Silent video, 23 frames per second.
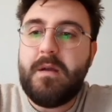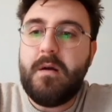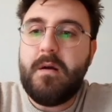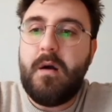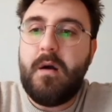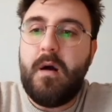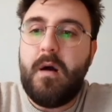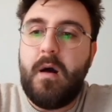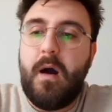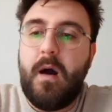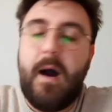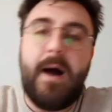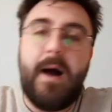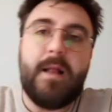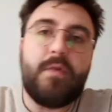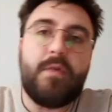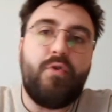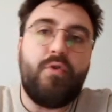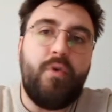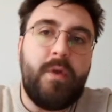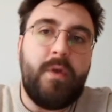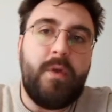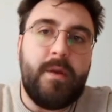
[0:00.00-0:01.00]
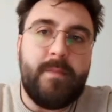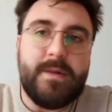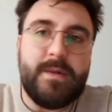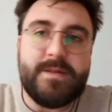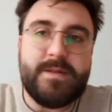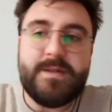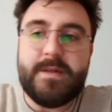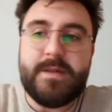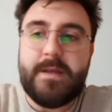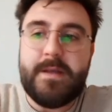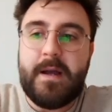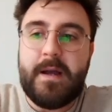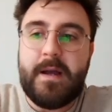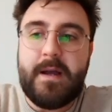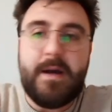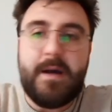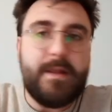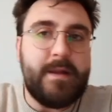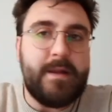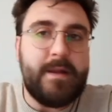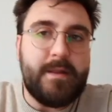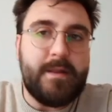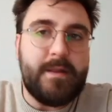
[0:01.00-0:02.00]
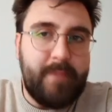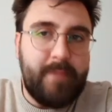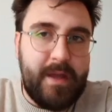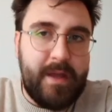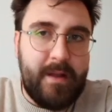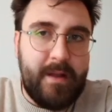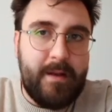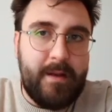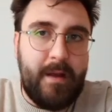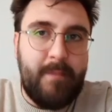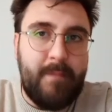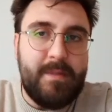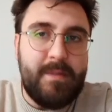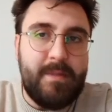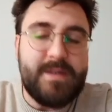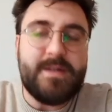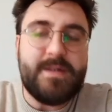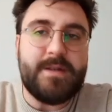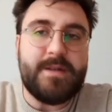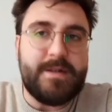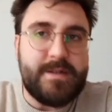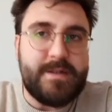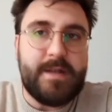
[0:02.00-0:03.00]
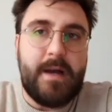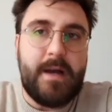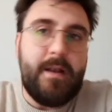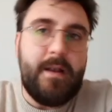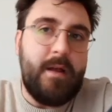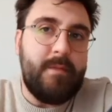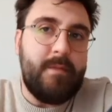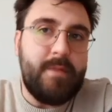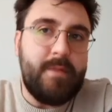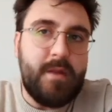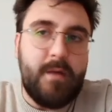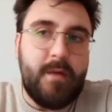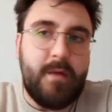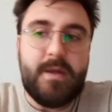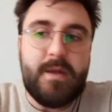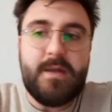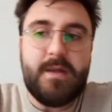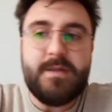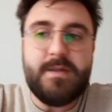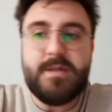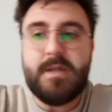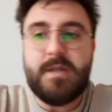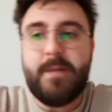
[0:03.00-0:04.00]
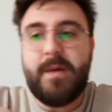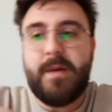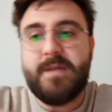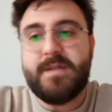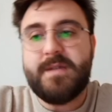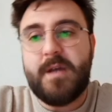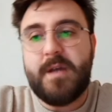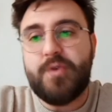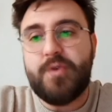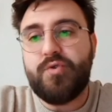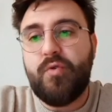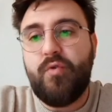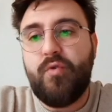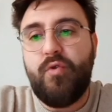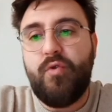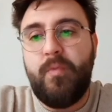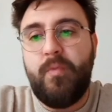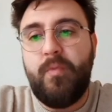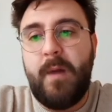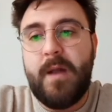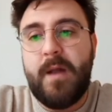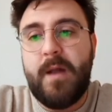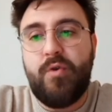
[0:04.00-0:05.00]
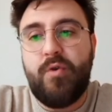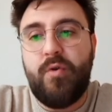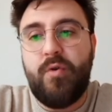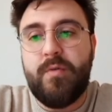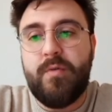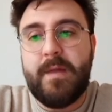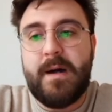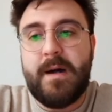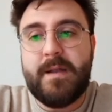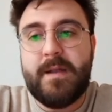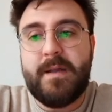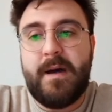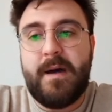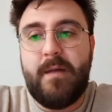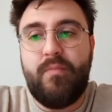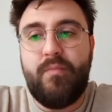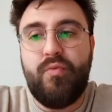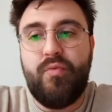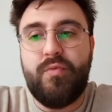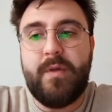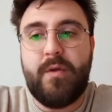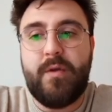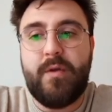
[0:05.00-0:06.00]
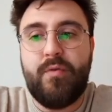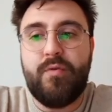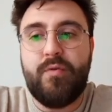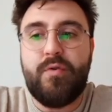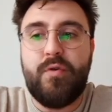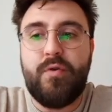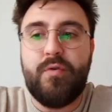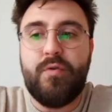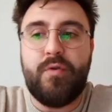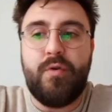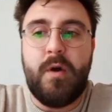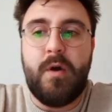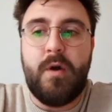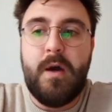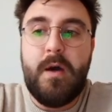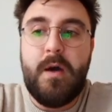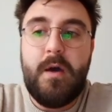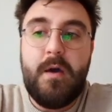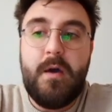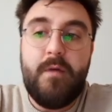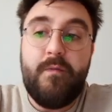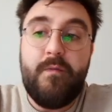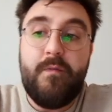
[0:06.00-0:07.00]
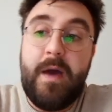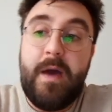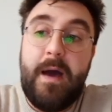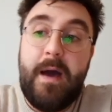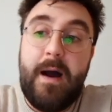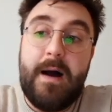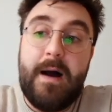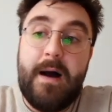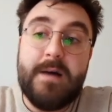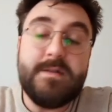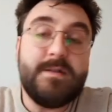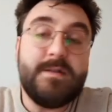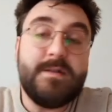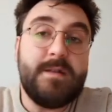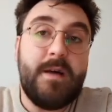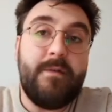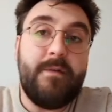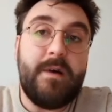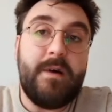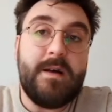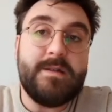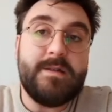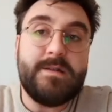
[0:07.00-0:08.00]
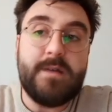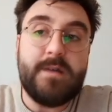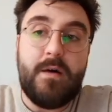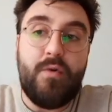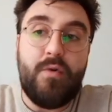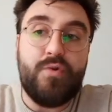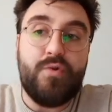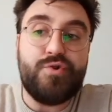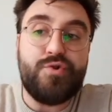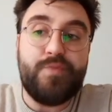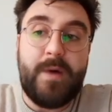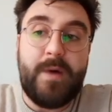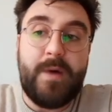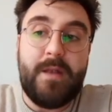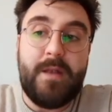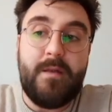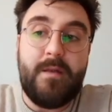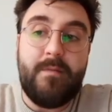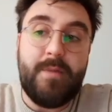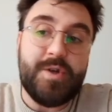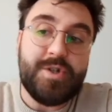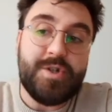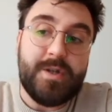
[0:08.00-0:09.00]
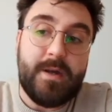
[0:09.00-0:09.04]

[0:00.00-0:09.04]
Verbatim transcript: e, halk oylamasıyla kaderini belirlenmesini isterler mi? Tabii ki istemezler. Çünkü kumanda onlarda. Bunlar onu görüyor. Ve asla ve asla Osmanlı'nın başını